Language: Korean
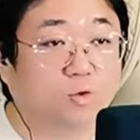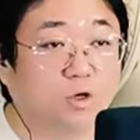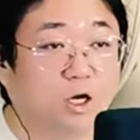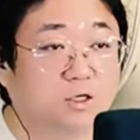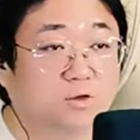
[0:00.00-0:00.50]
어디
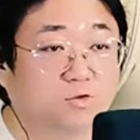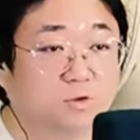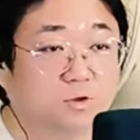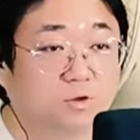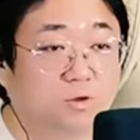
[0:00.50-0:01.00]

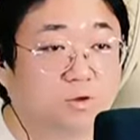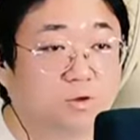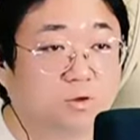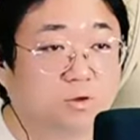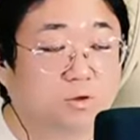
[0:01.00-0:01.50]
올라가려고?
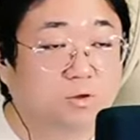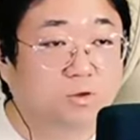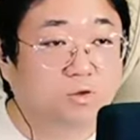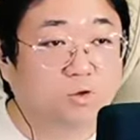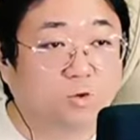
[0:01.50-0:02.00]

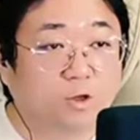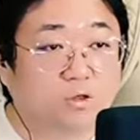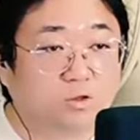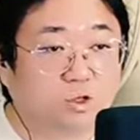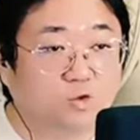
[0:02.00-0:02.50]
아,
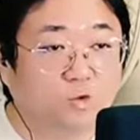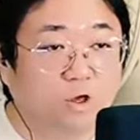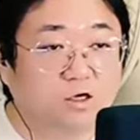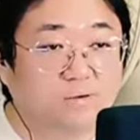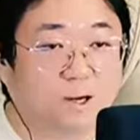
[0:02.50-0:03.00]
너왜 그렇게
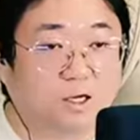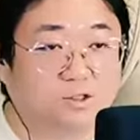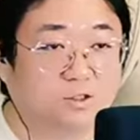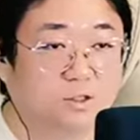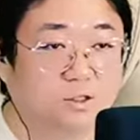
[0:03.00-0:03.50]
요행을
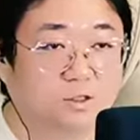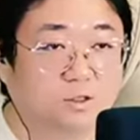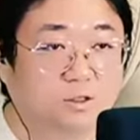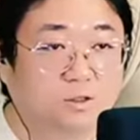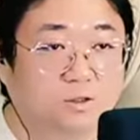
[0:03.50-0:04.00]
바라니?
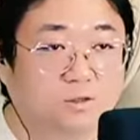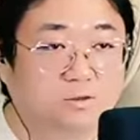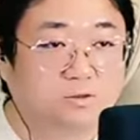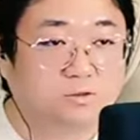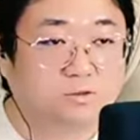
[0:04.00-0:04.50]

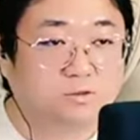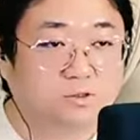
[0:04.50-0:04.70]
예.